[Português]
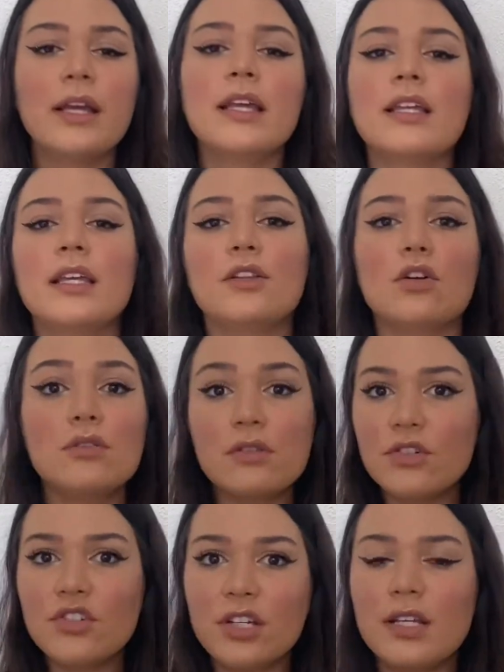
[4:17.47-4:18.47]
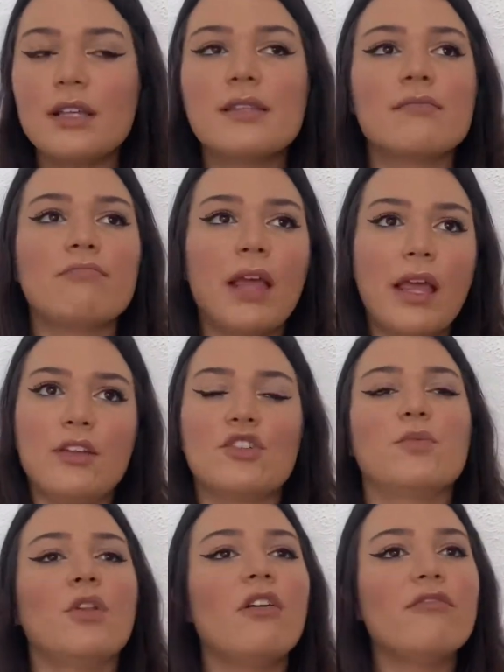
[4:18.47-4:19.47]
que todos os dias tem,
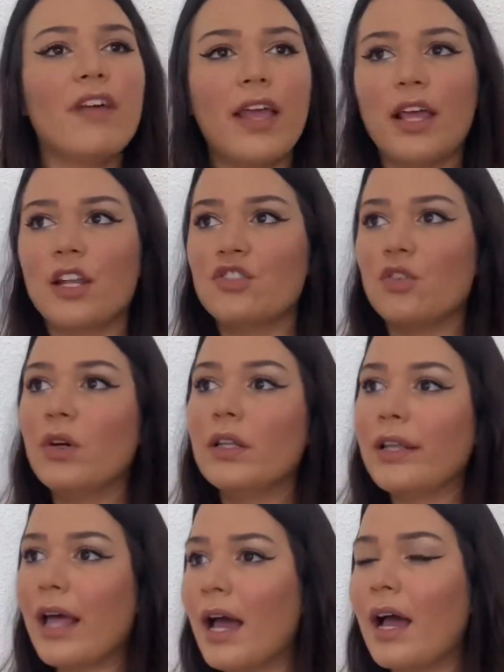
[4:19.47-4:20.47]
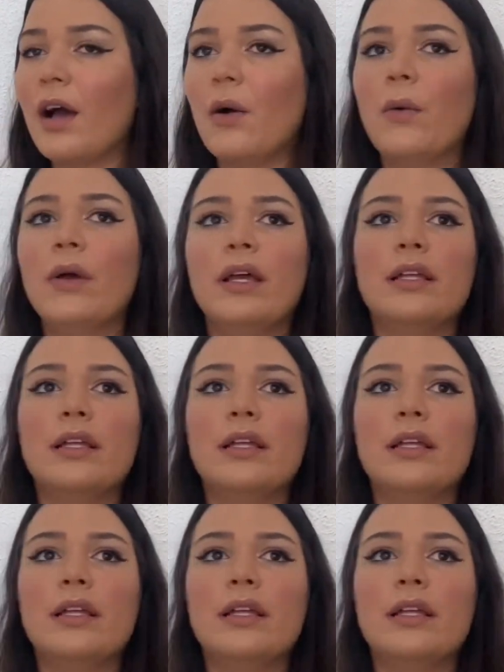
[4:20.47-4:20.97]
tipo, novela, jornal,